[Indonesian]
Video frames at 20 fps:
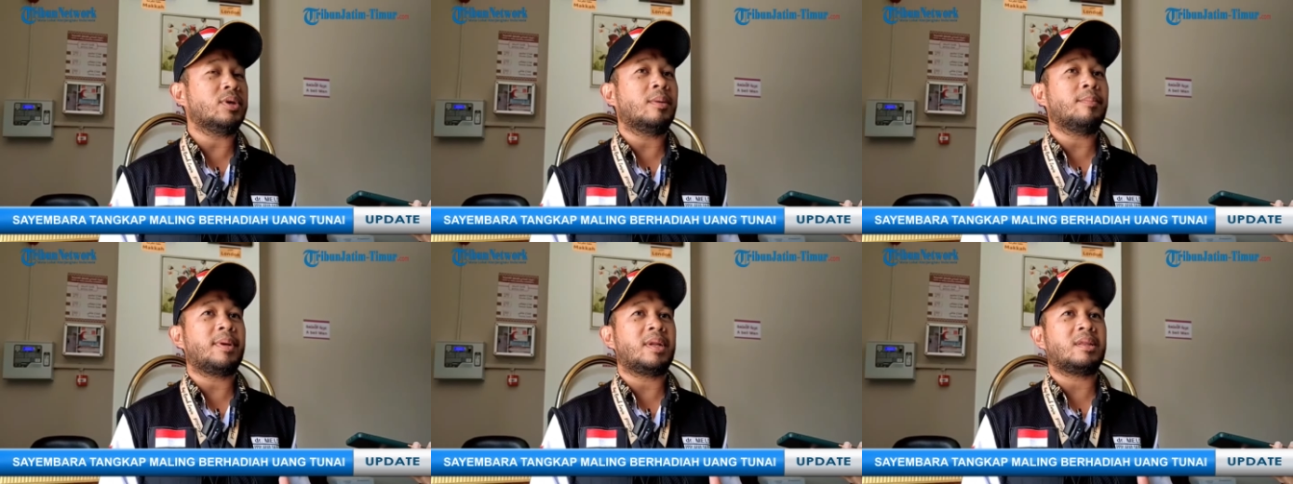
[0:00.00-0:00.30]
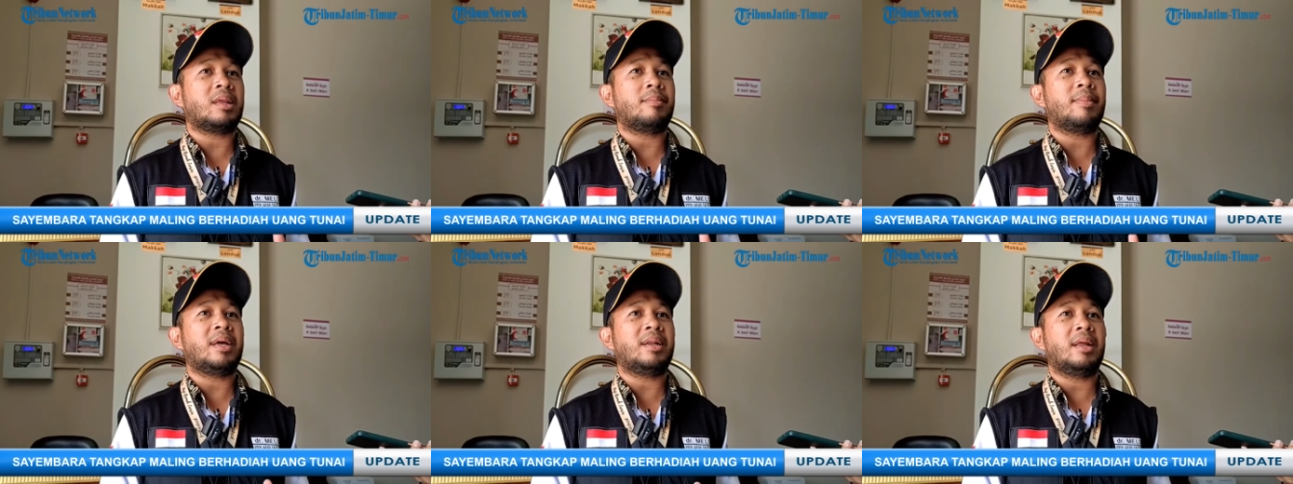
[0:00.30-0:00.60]
Yang
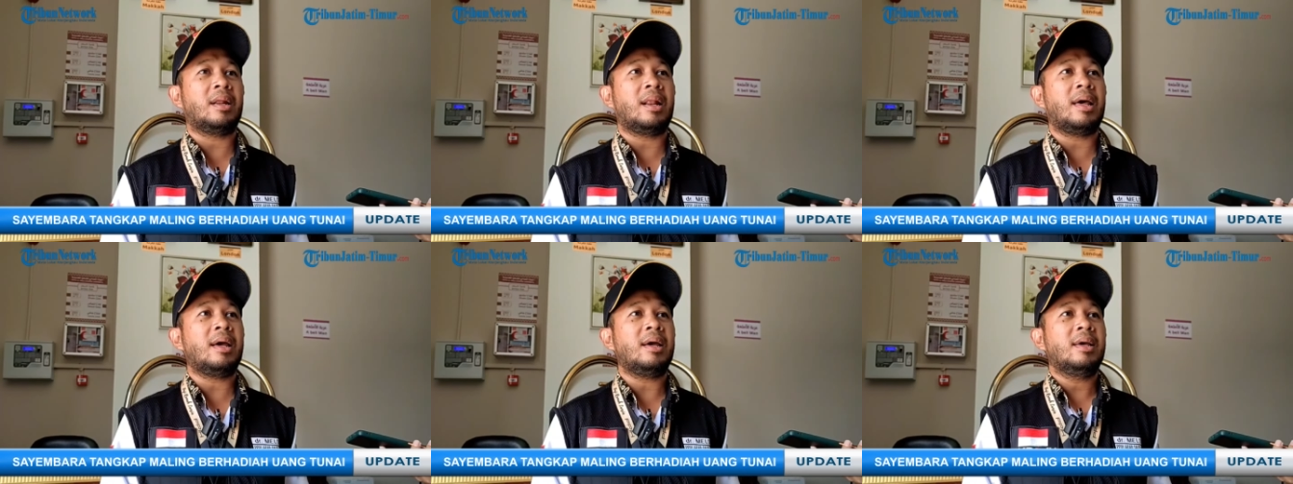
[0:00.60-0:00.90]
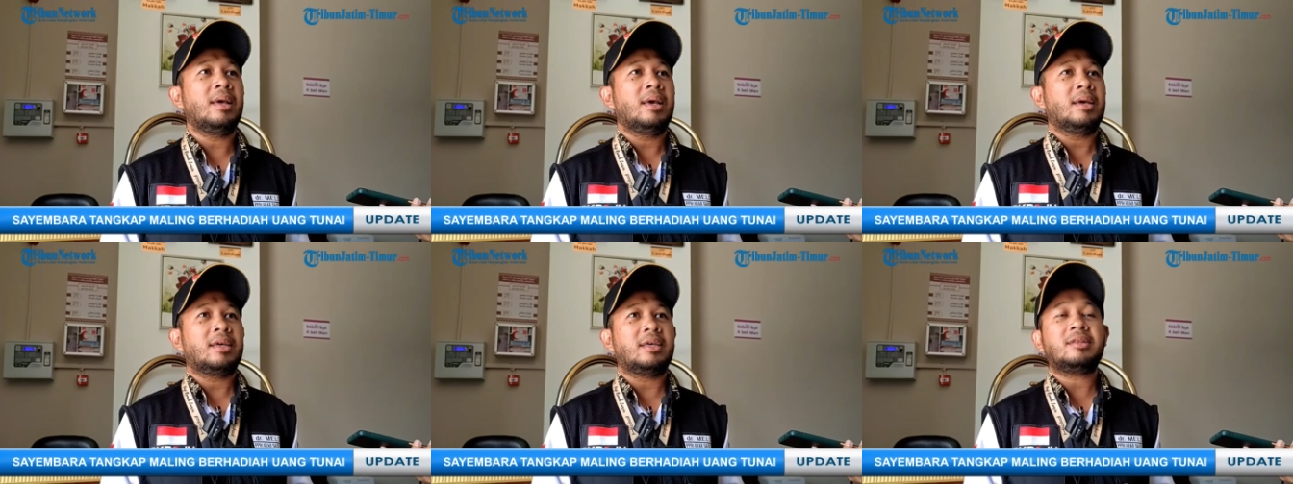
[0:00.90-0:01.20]
pertama adalah
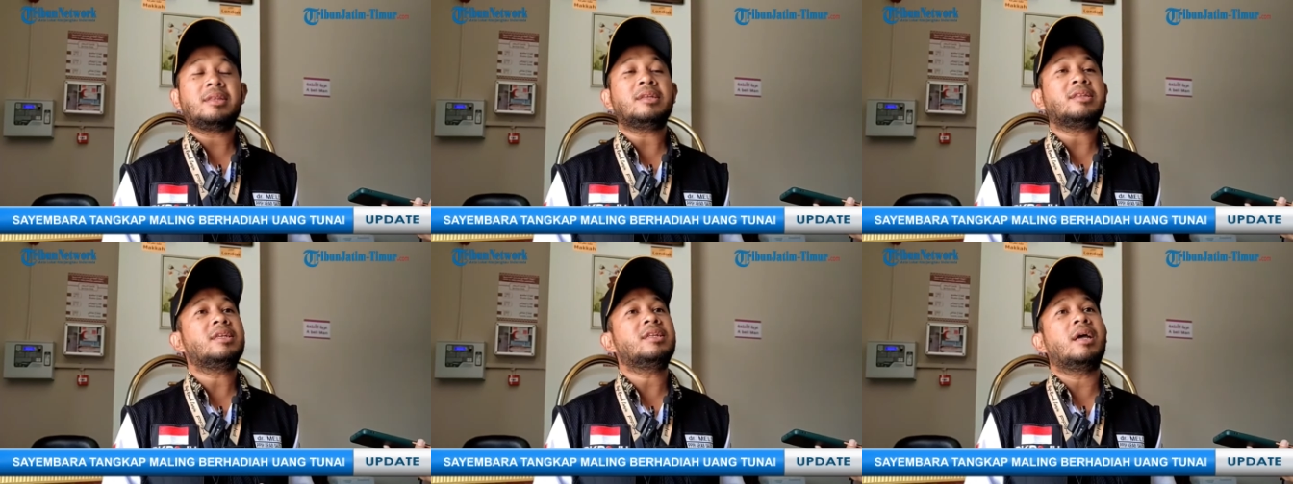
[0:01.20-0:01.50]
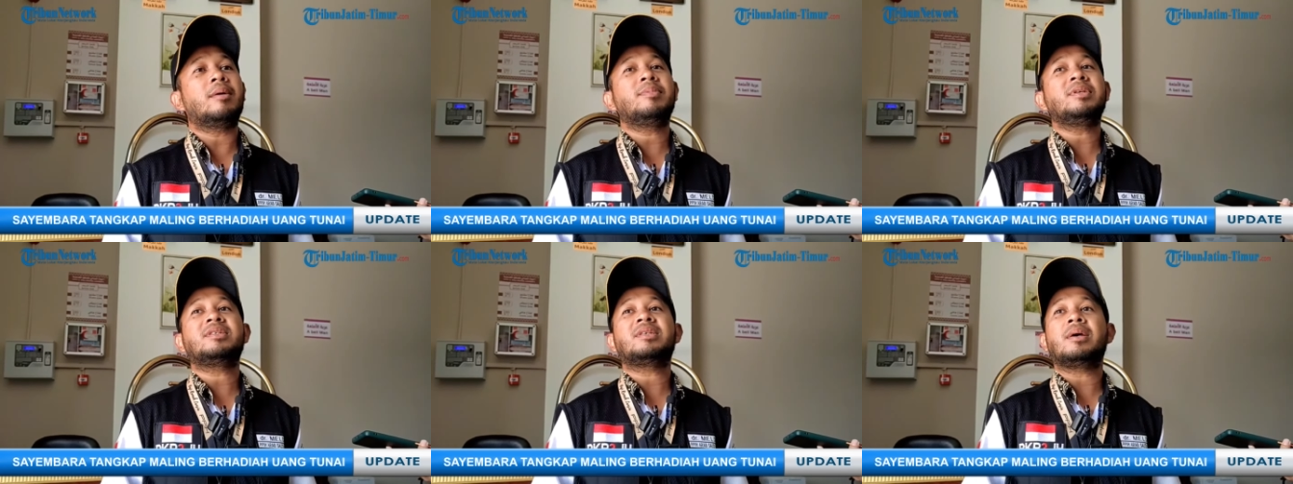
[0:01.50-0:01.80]
kita
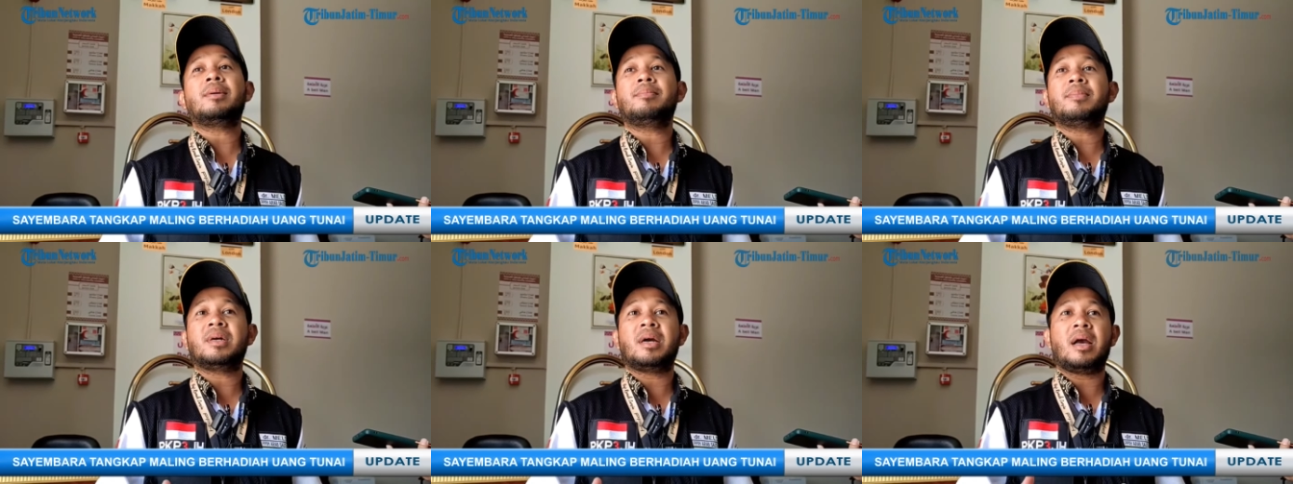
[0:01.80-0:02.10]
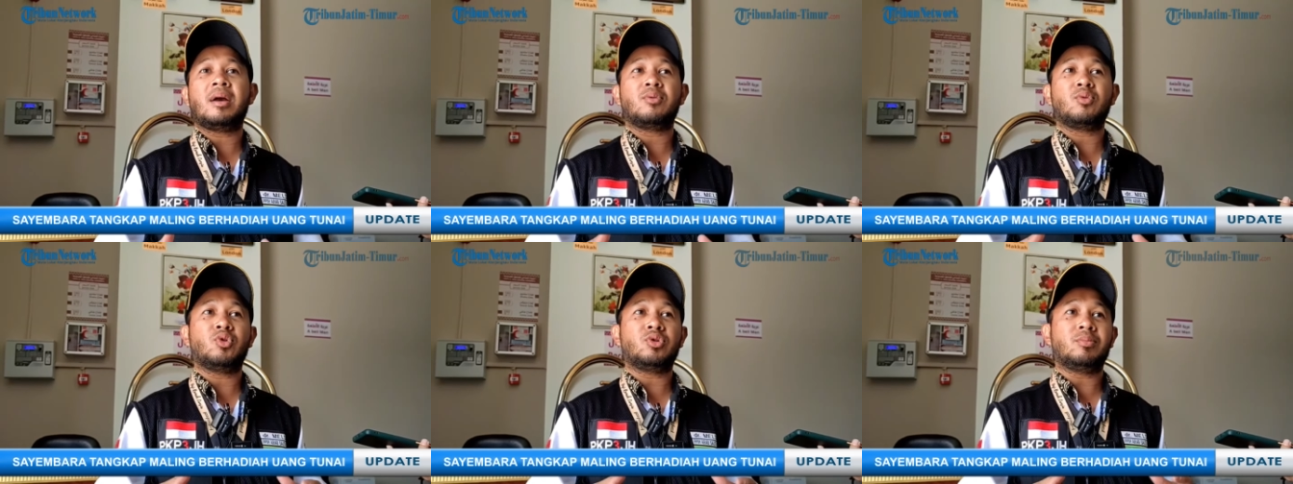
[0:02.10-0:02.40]
tidak bisa
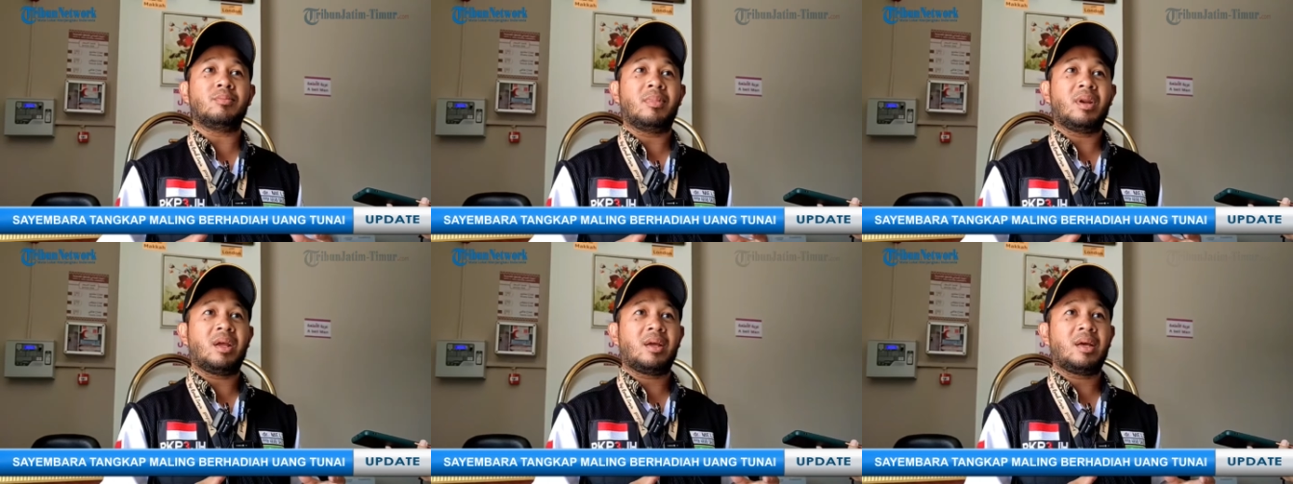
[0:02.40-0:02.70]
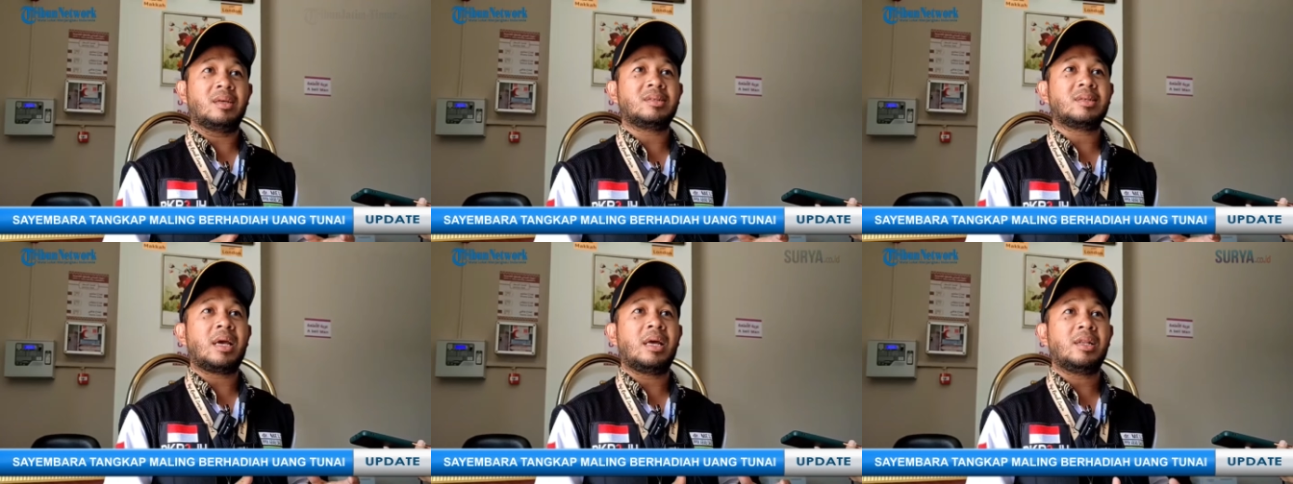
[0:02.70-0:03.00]
mengangkut
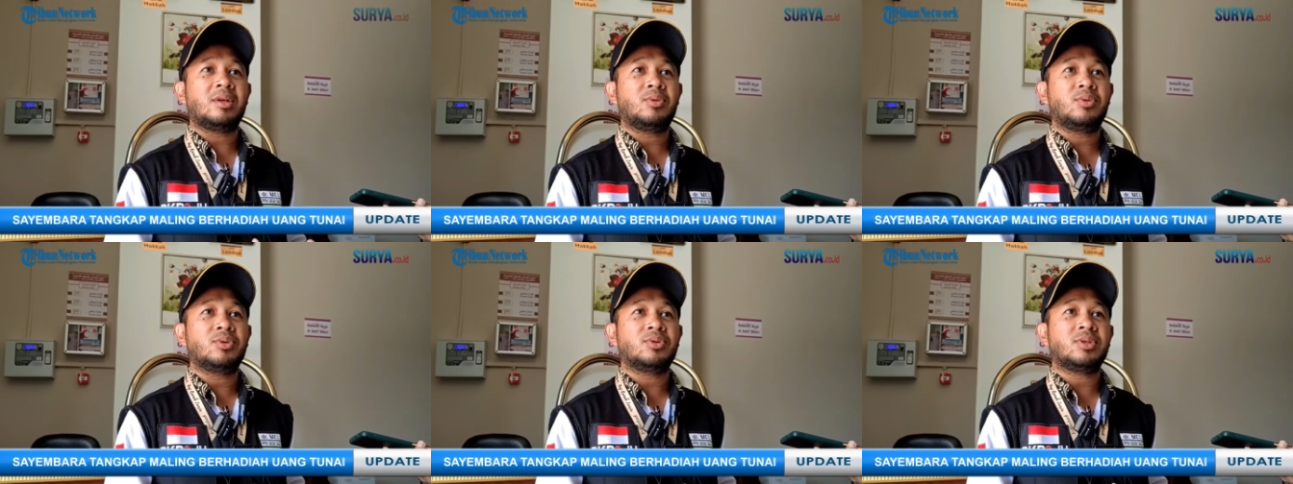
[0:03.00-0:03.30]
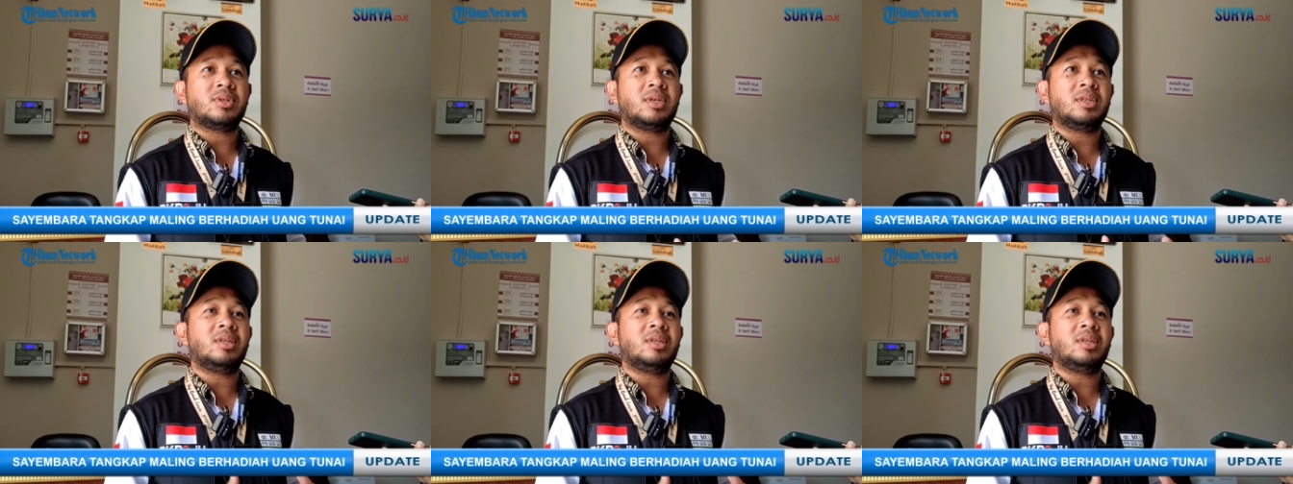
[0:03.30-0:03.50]
mereka sekaligus.